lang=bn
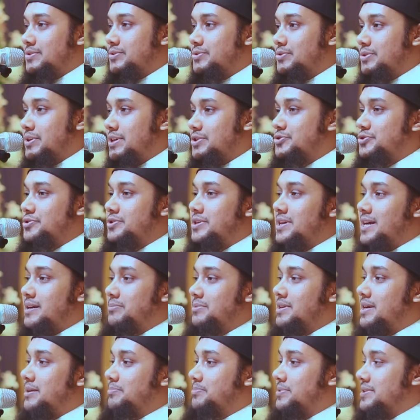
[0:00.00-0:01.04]
তো এই জন্যে
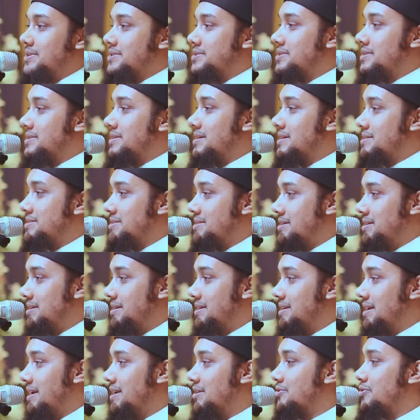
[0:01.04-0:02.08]
আমি আপনাদের সাথে আজকে
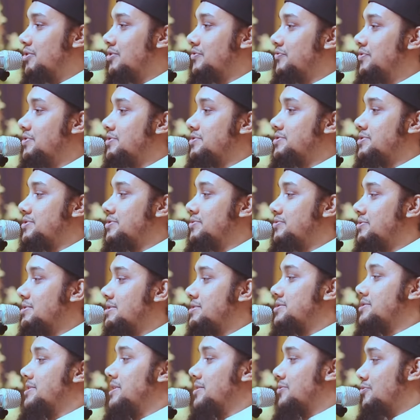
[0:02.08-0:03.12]
এই কনভারসেশনটা
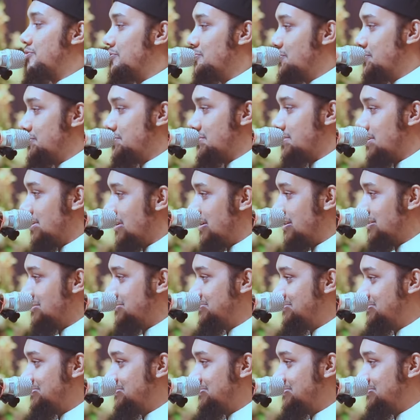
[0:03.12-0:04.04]
শেয়ার করবো ইনশাল্লাহ